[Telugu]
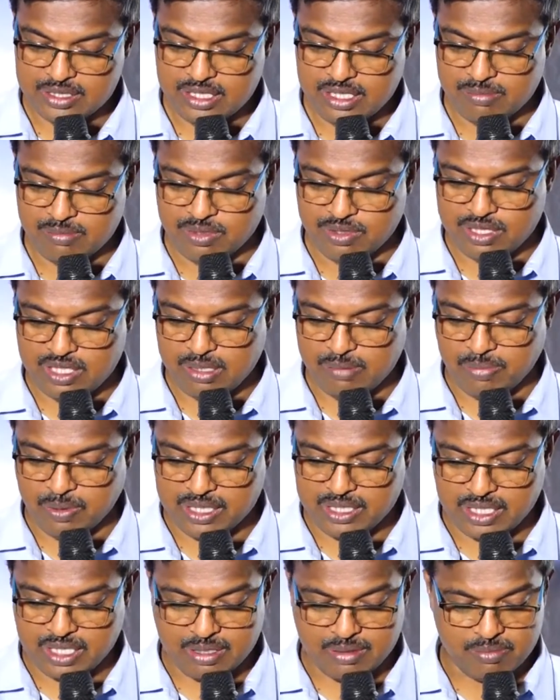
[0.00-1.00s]
తిమోతి
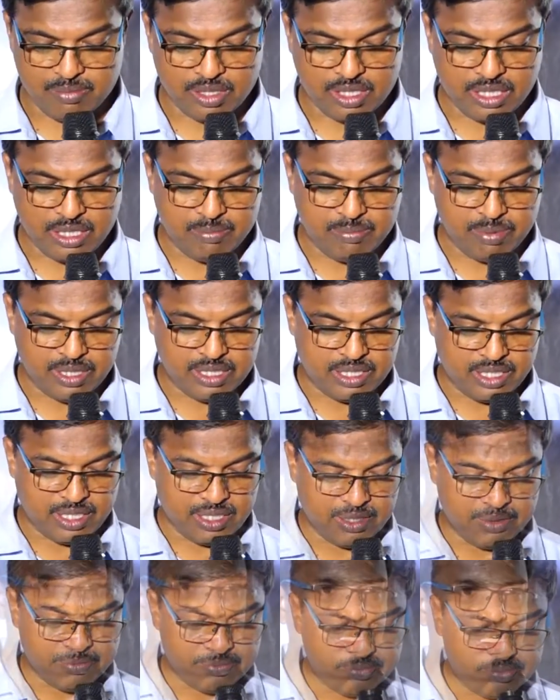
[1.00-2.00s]
పత్రిక మొదటి పత్రిక
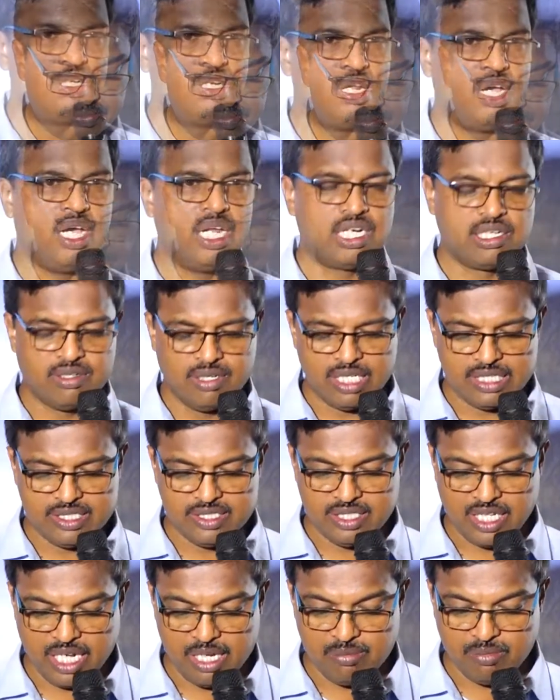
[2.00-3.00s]
నాలుగో
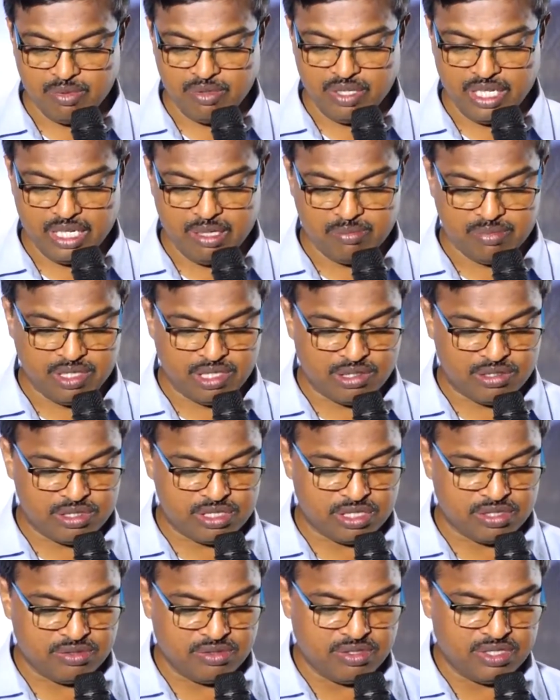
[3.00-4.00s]
అధ్యాయము ఎనిమిదో
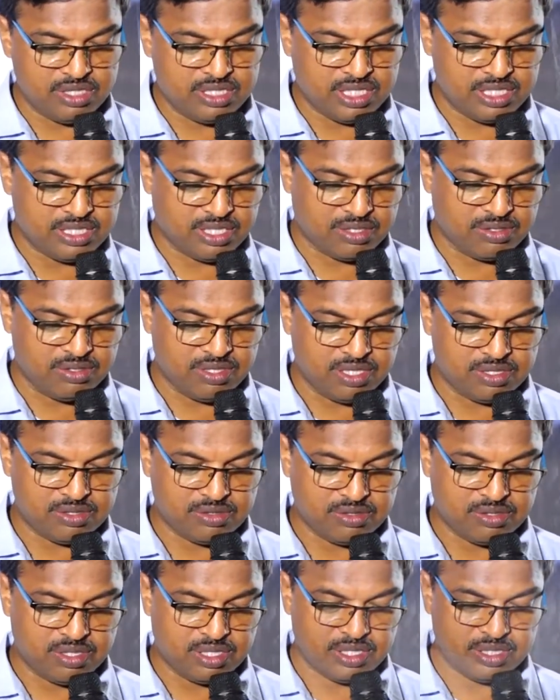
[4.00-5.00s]
వచనం నుంచి చదువుదాం
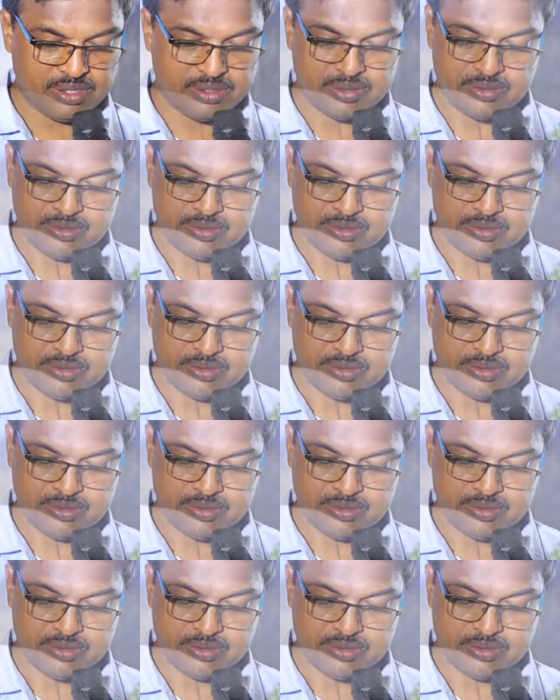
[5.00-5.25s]
చూడండి